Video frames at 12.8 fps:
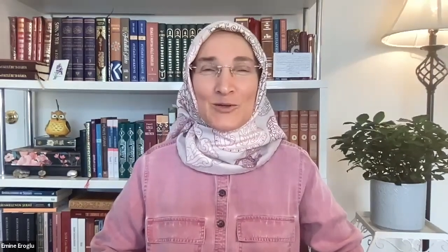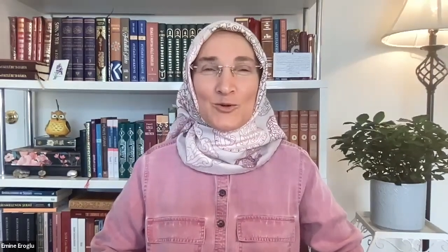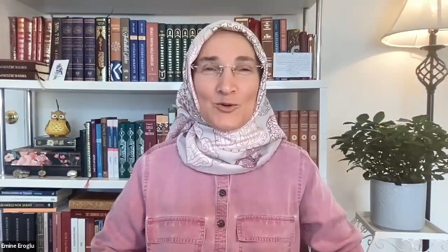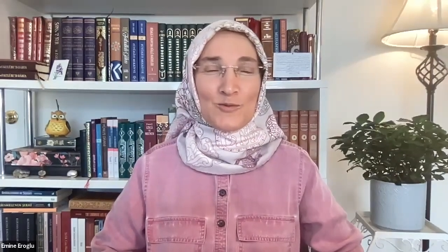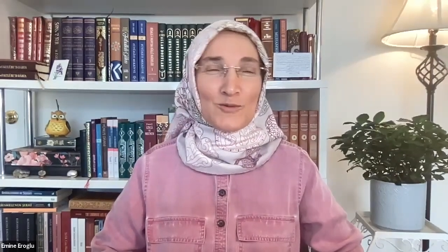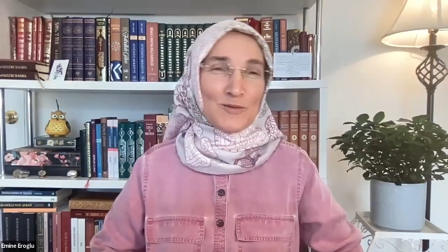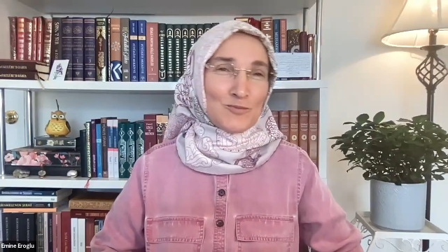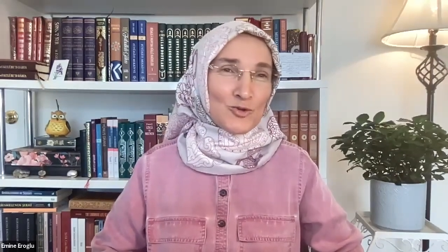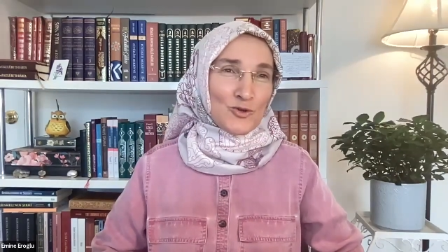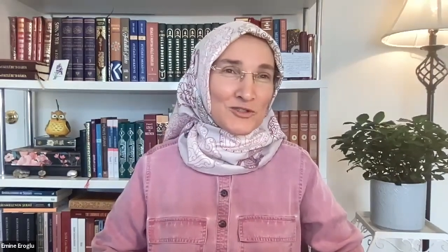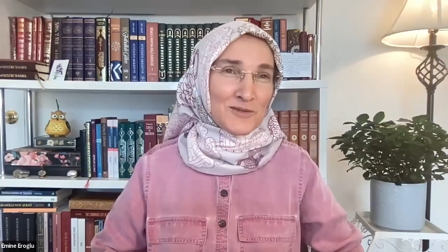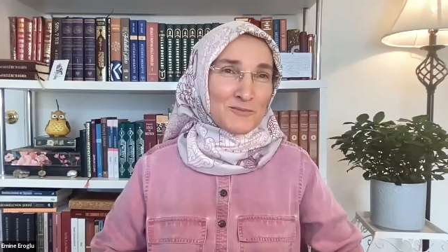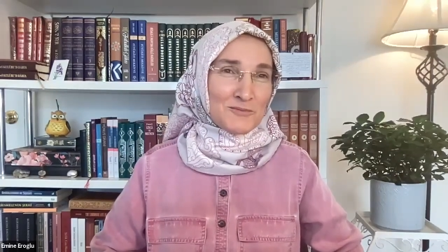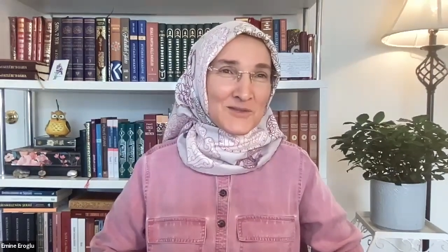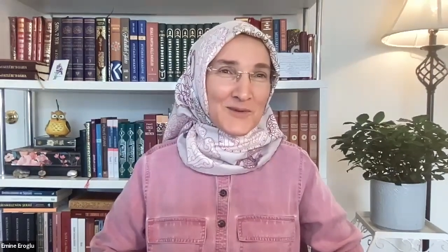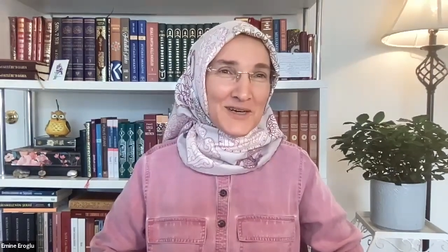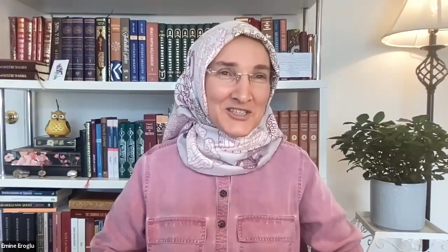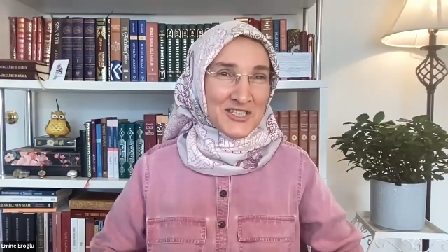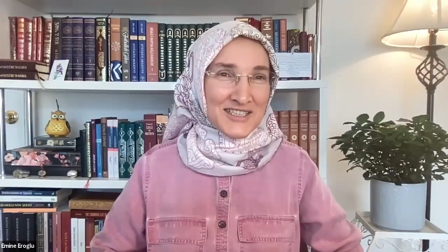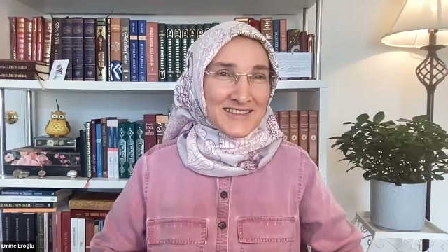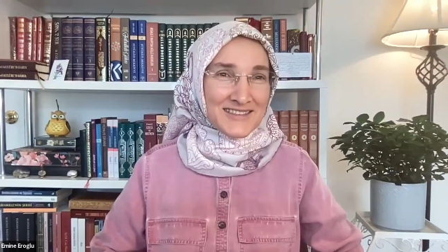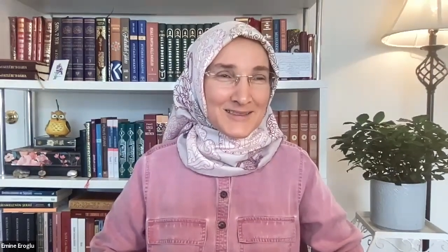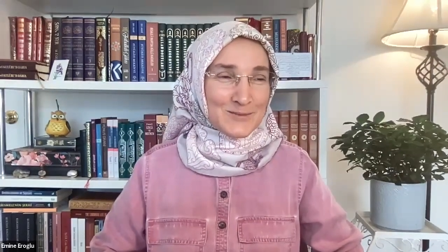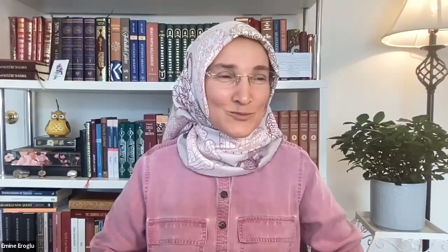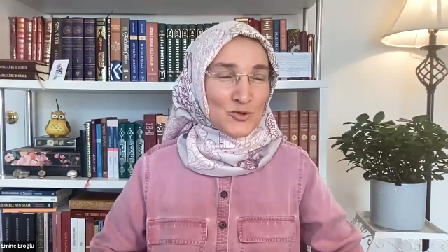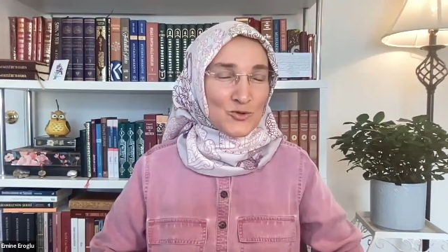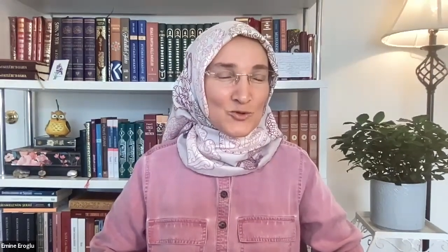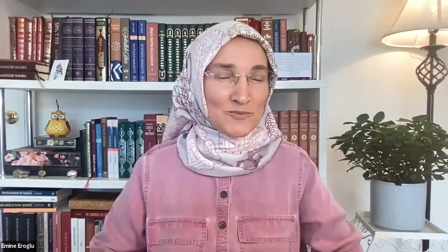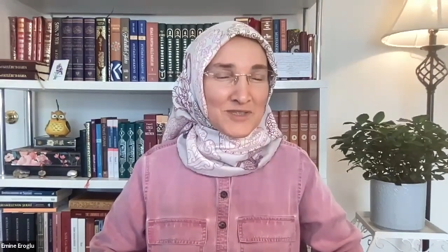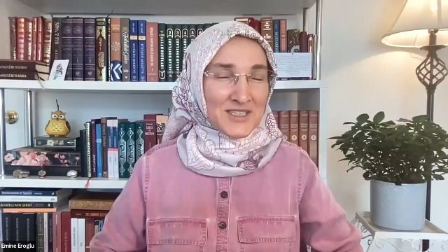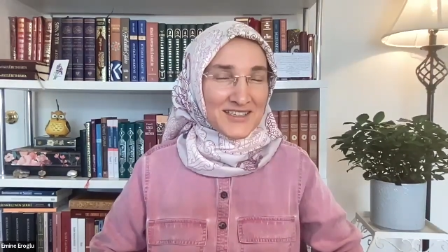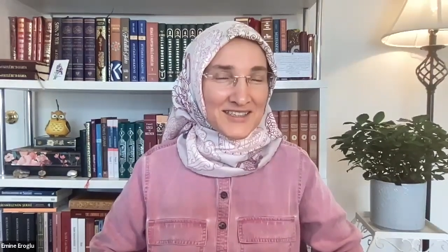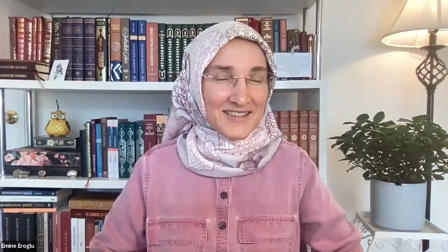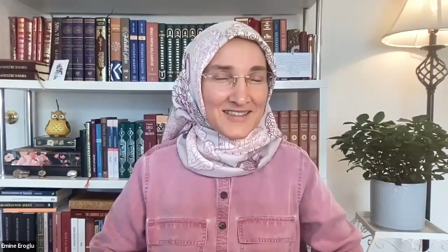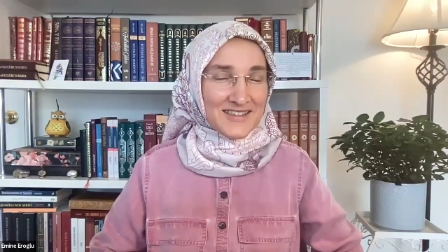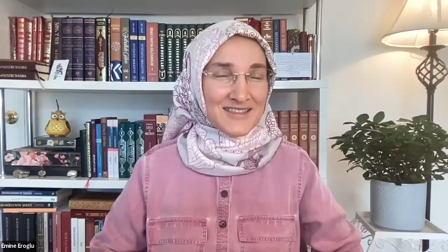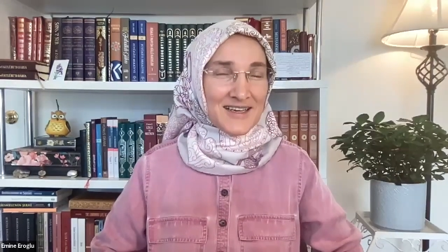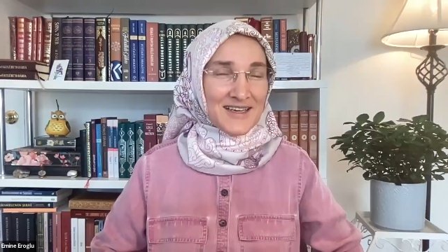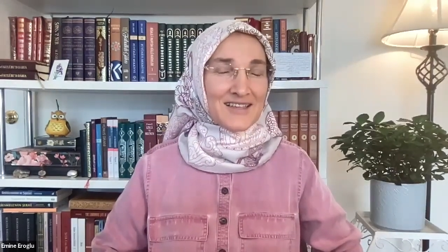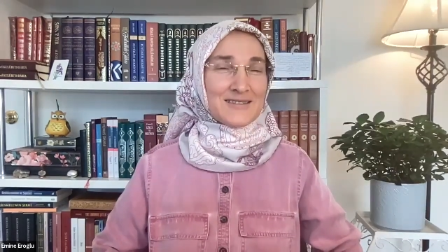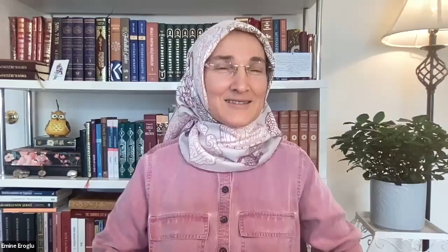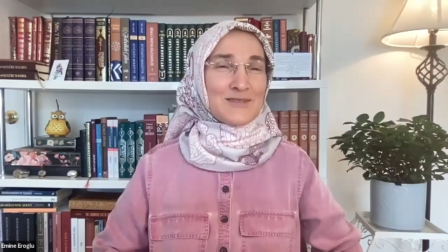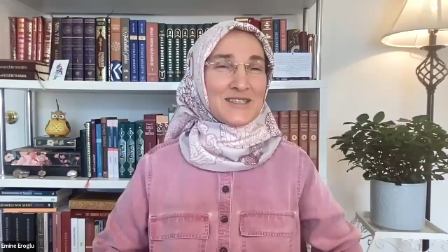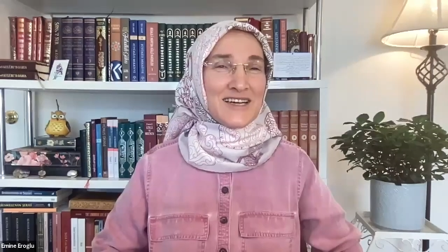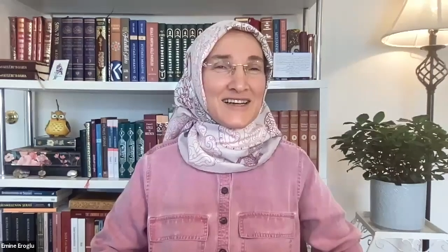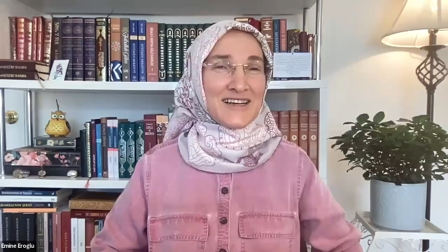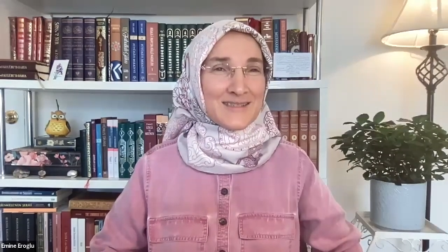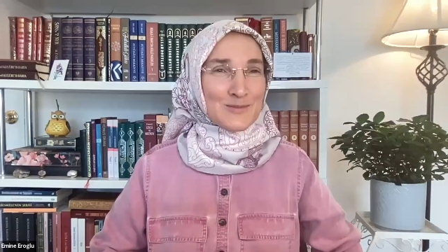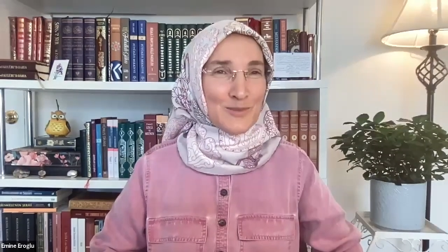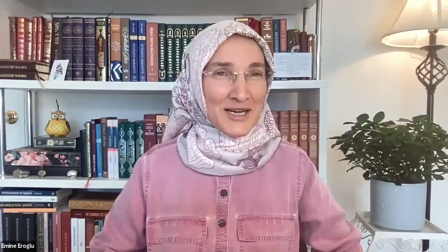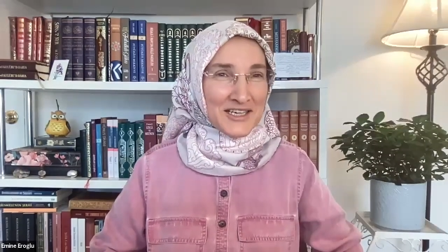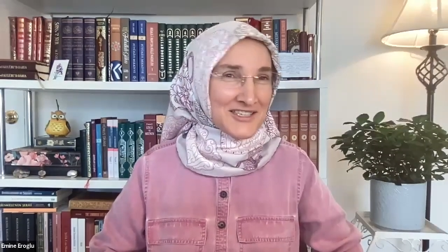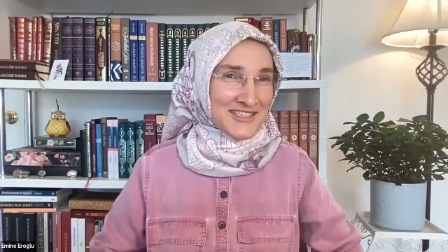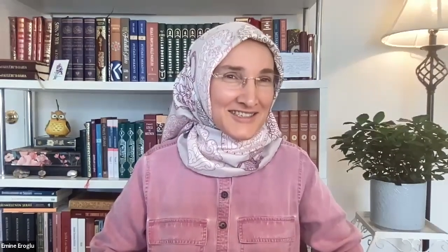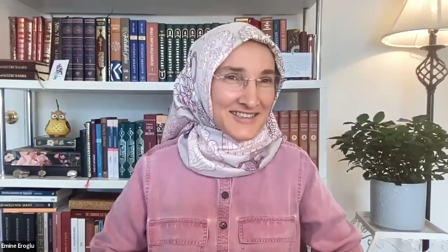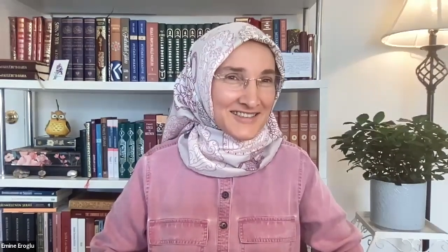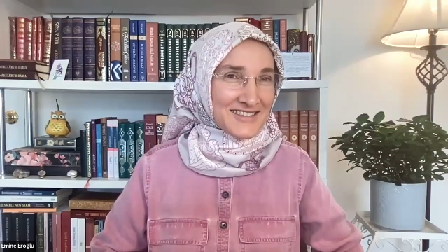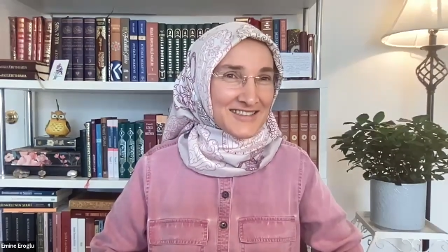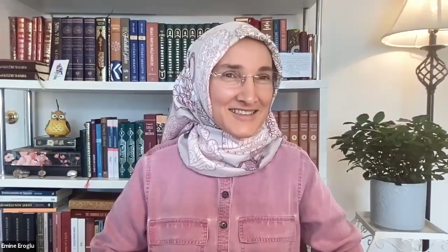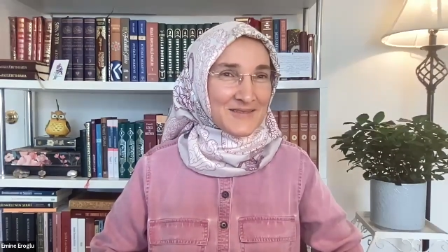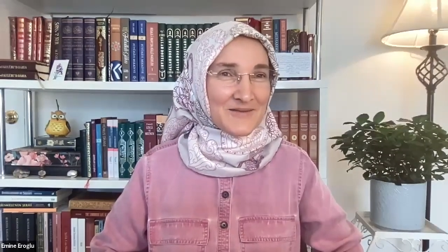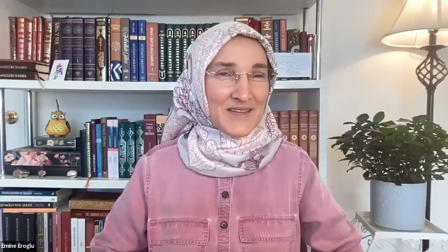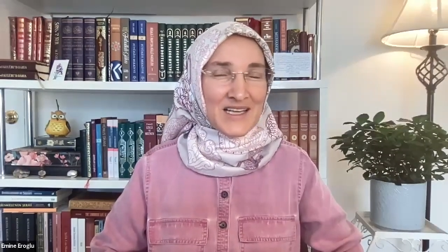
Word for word: Okuma programımız başladı. Bugün 1 Haziran, yaz başladı.